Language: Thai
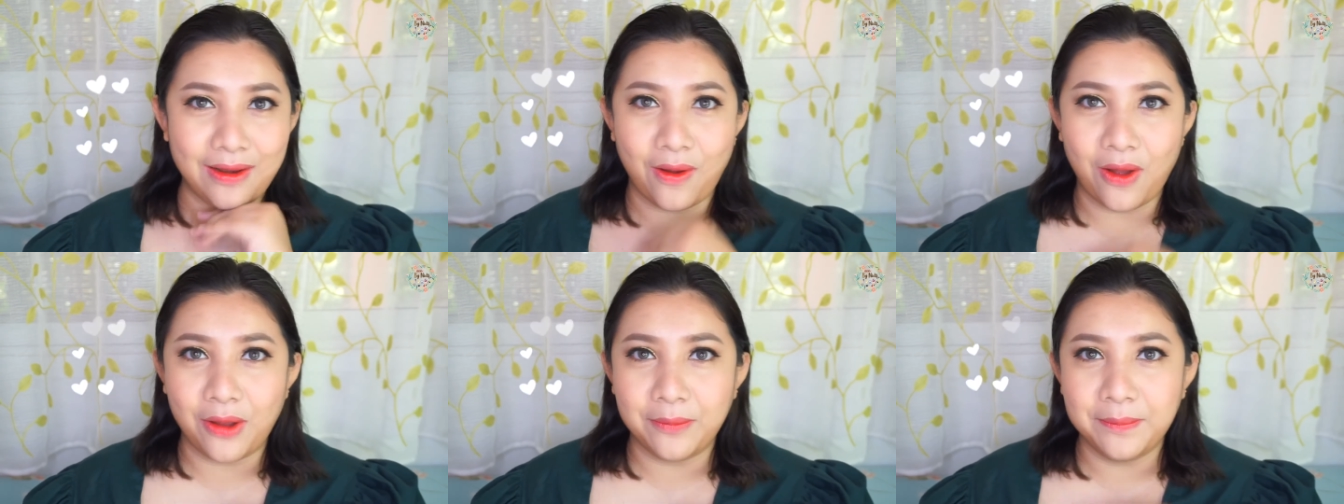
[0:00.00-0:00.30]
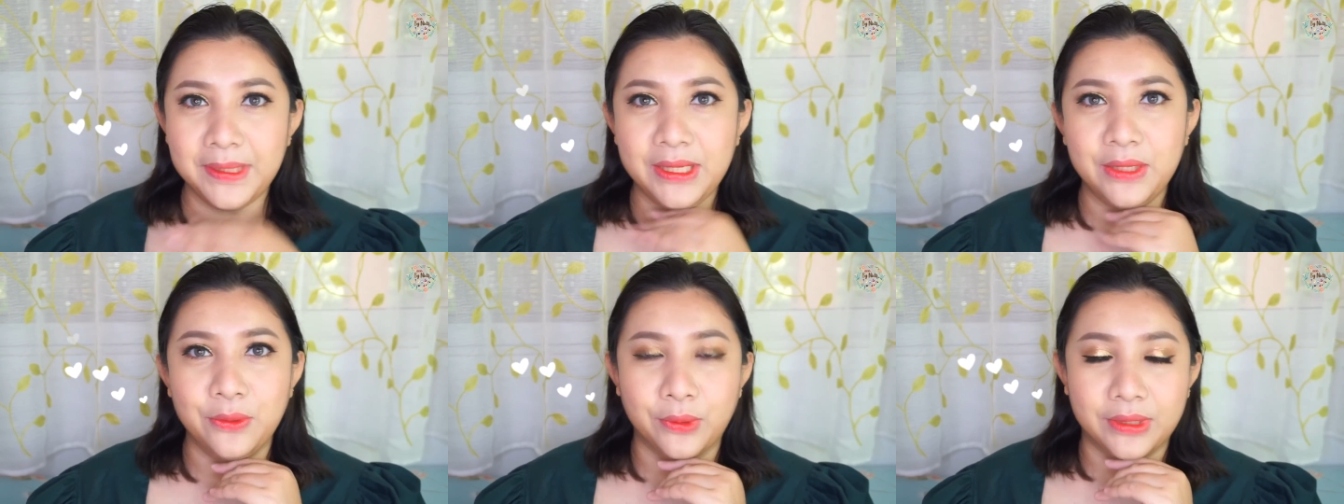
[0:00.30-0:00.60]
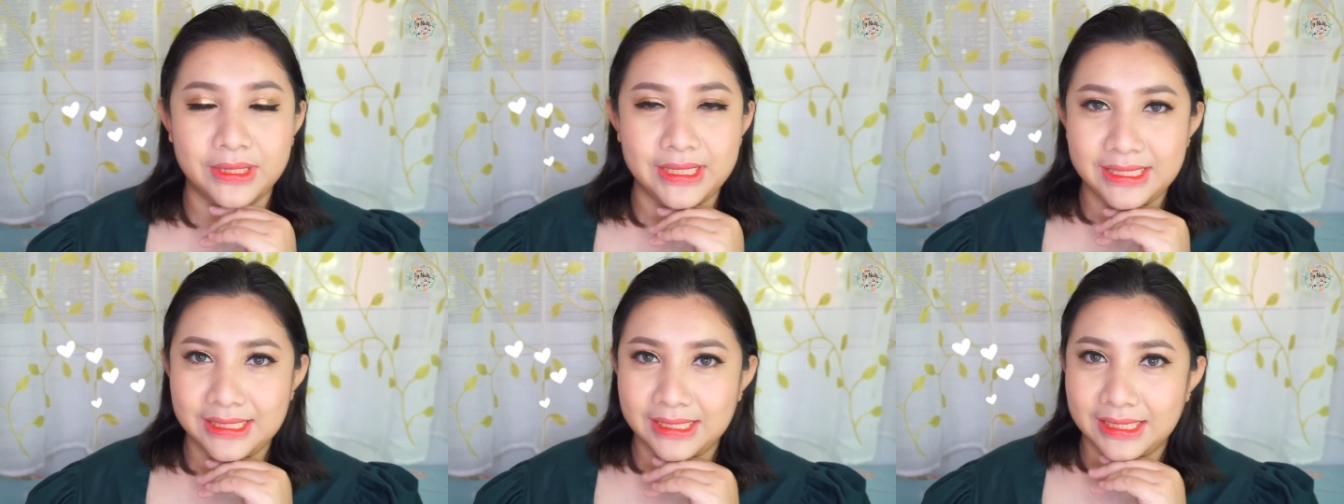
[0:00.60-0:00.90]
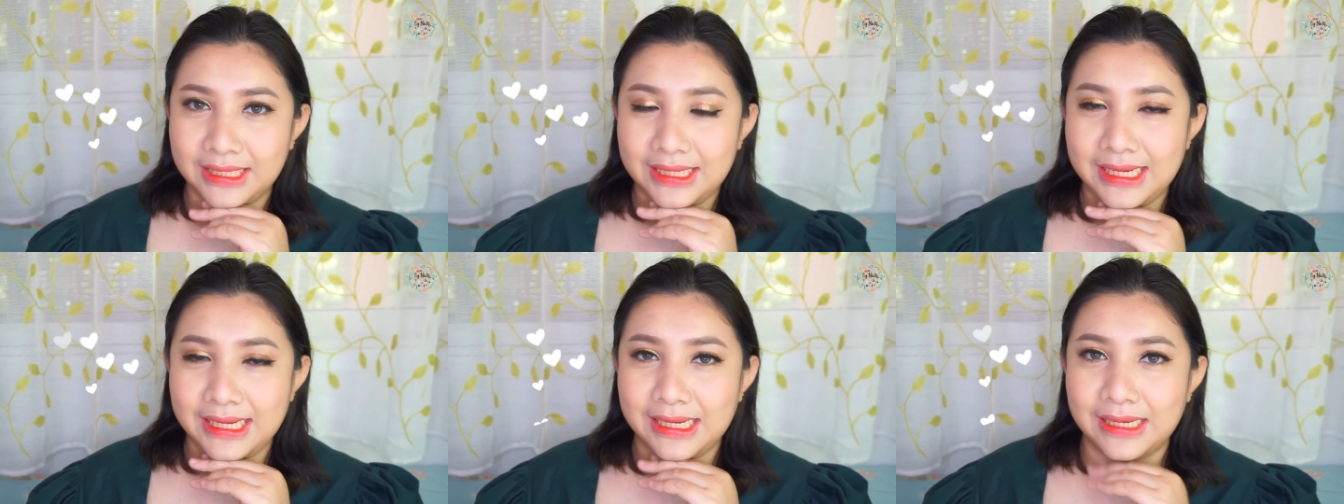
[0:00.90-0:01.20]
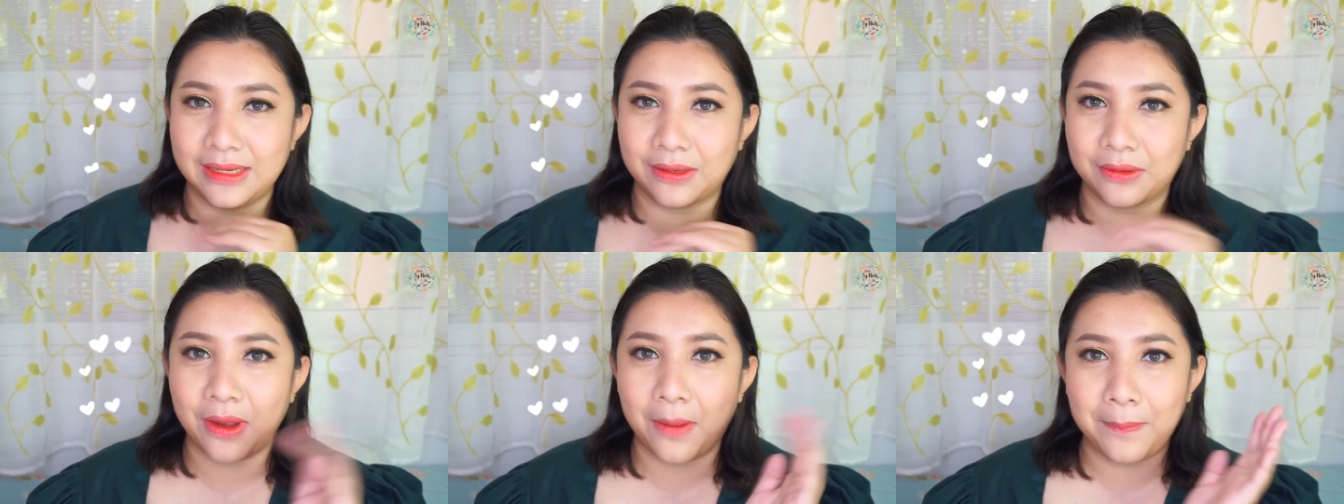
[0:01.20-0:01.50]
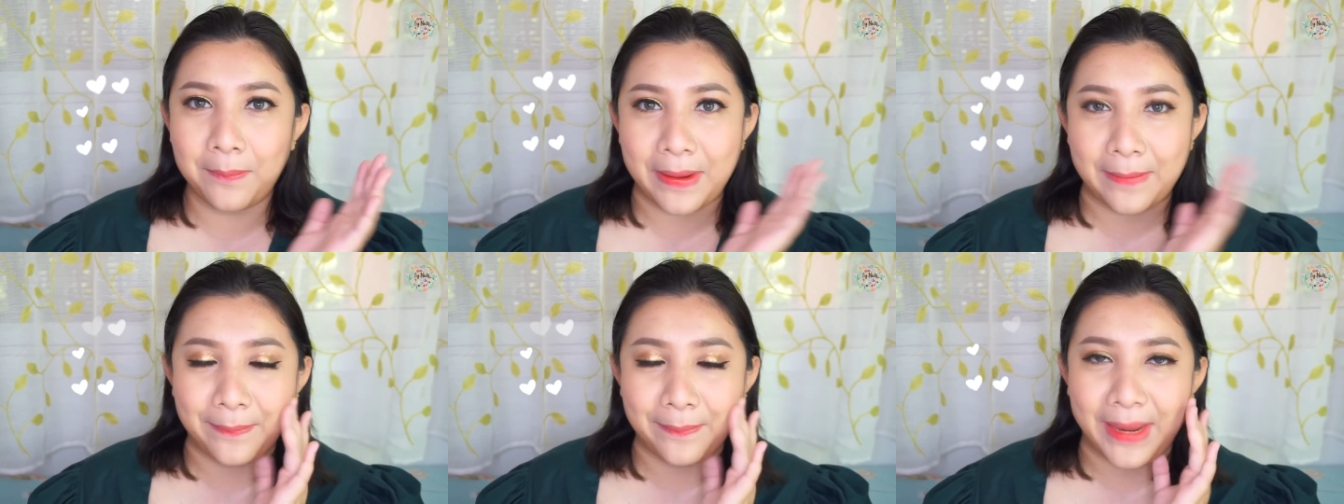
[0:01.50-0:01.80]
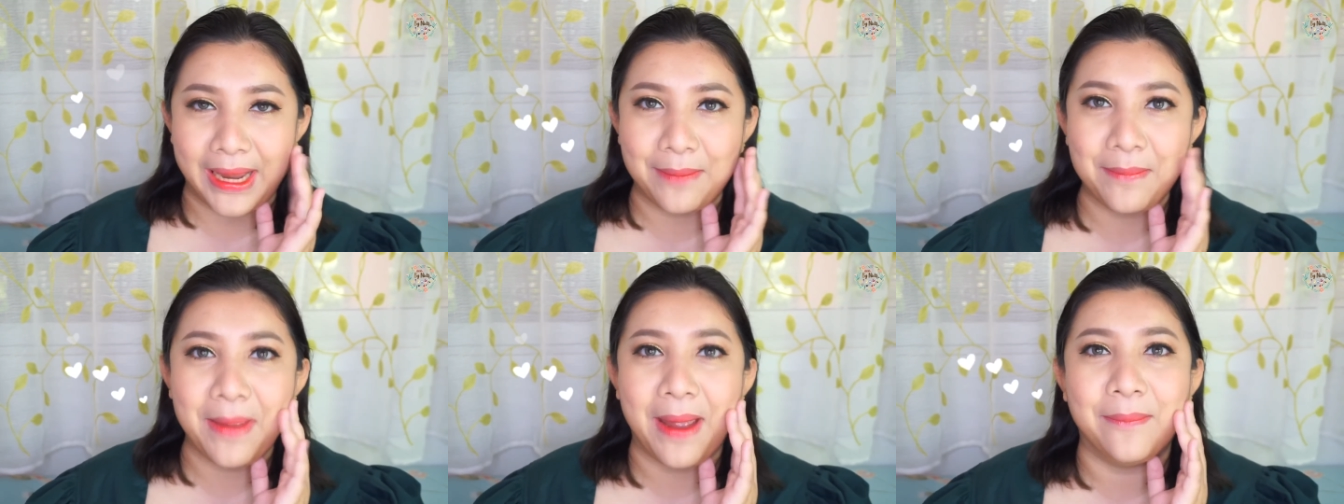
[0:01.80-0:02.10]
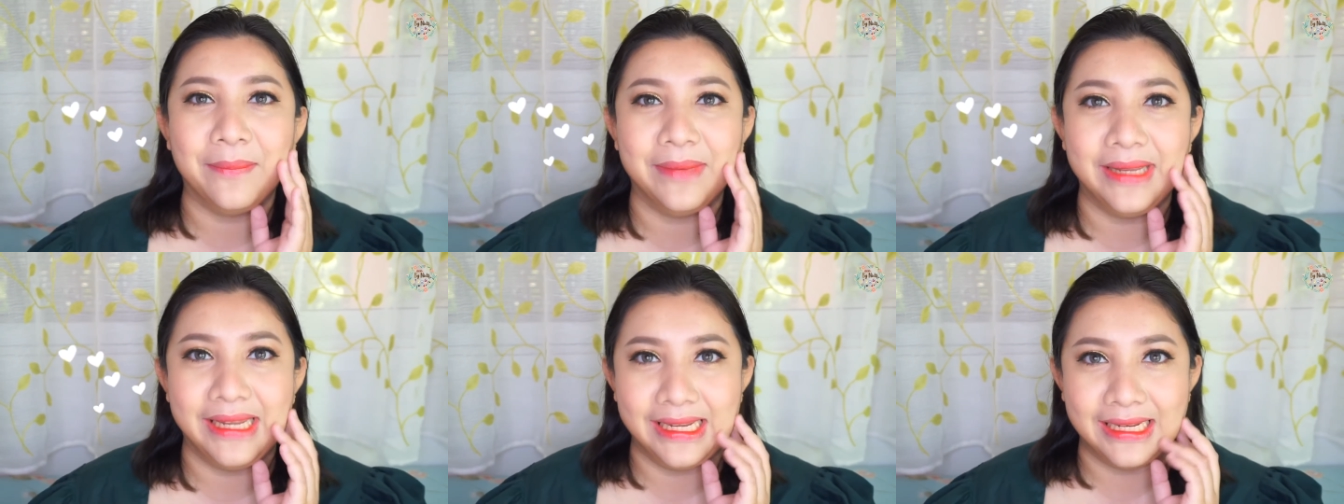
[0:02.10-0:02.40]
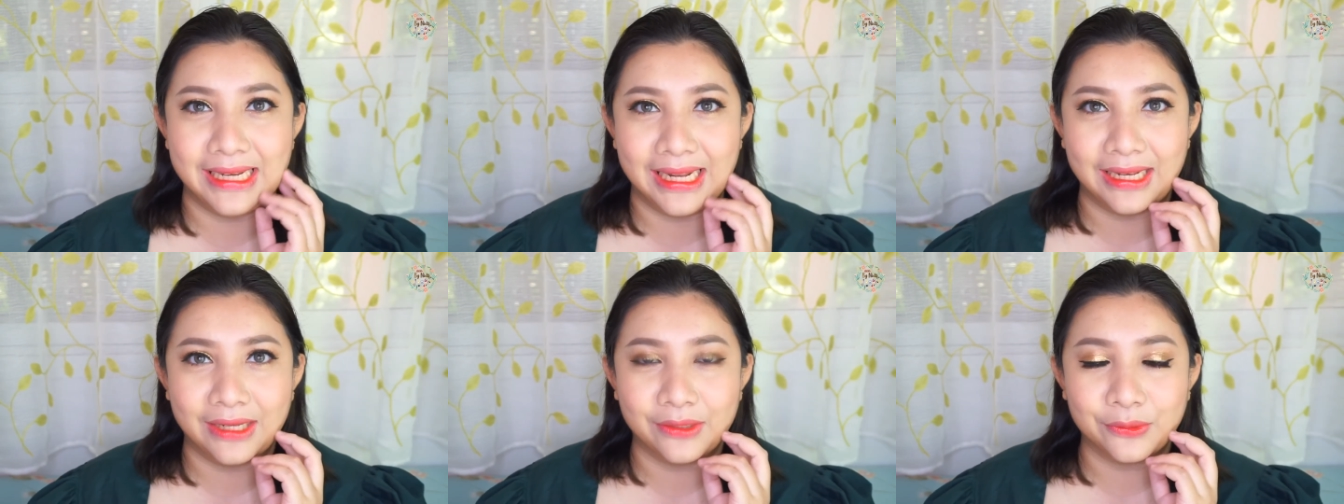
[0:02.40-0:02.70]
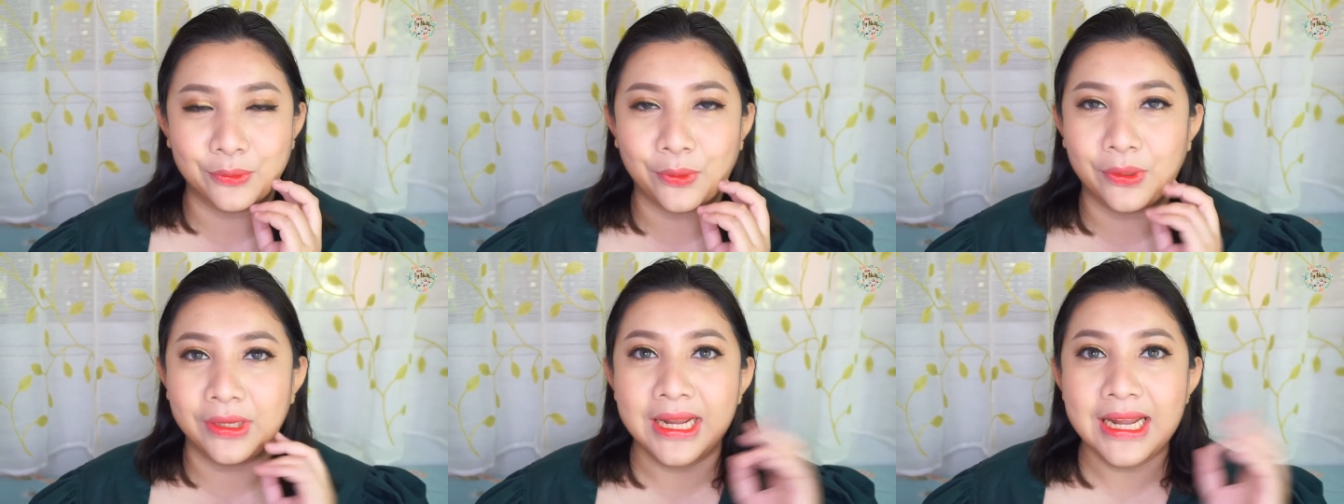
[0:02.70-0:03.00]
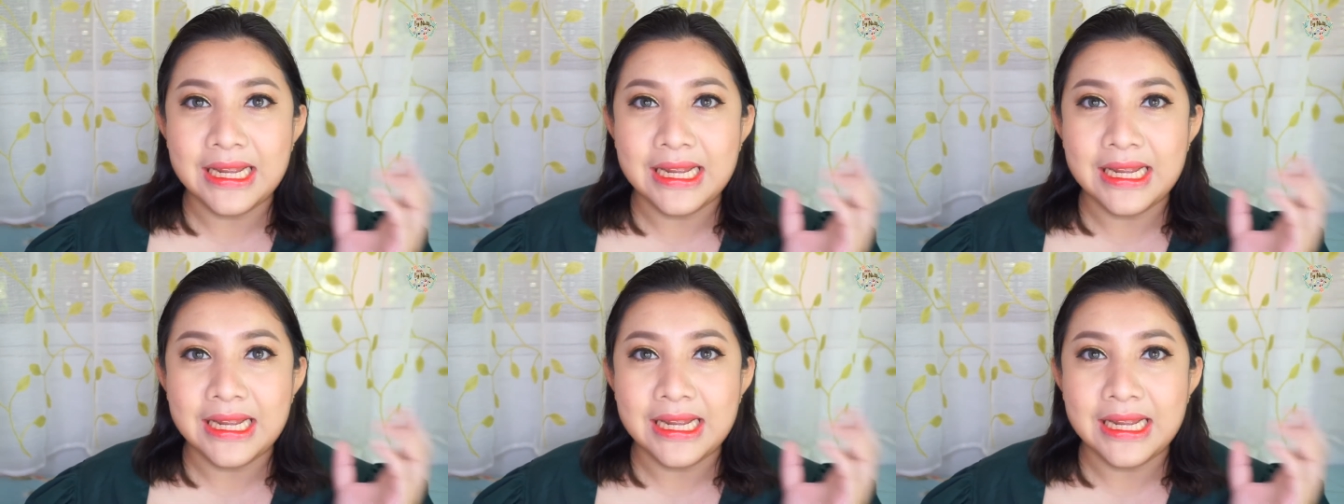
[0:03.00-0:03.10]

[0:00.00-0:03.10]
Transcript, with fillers: ร้อนผิวคลีนแล้วก็เป๊ะๆแบบนี้นะคะทุกคน